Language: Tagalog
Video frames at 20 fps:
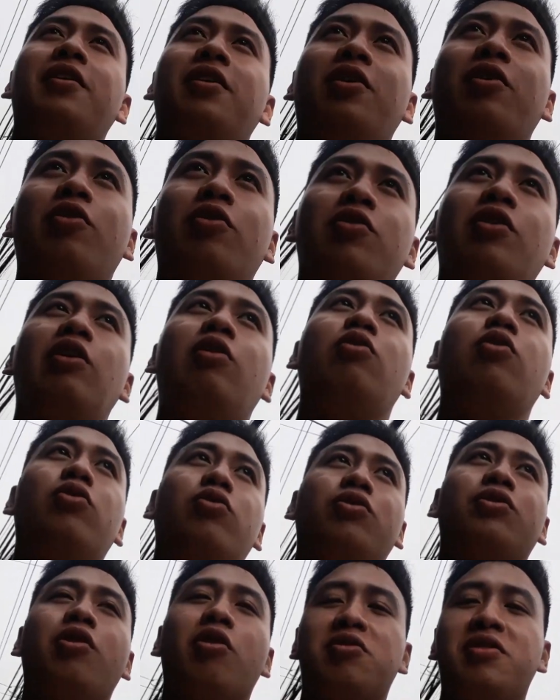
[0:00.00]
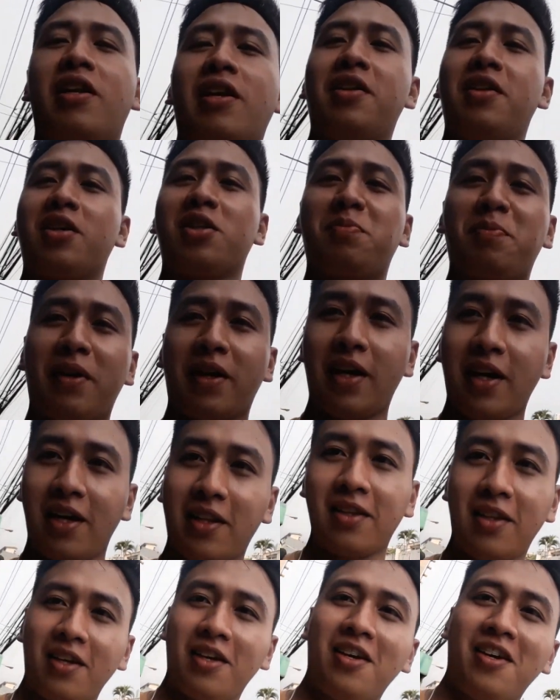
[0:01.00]
Tinig ko nagluto daw sila ng
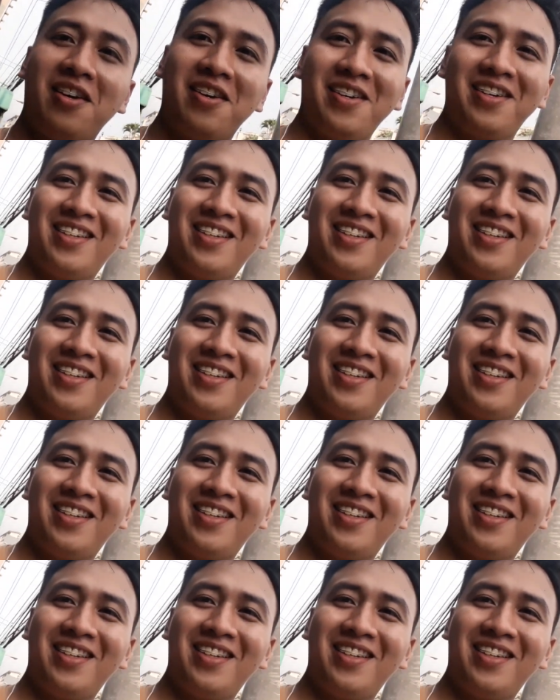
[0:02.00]
spaghetti.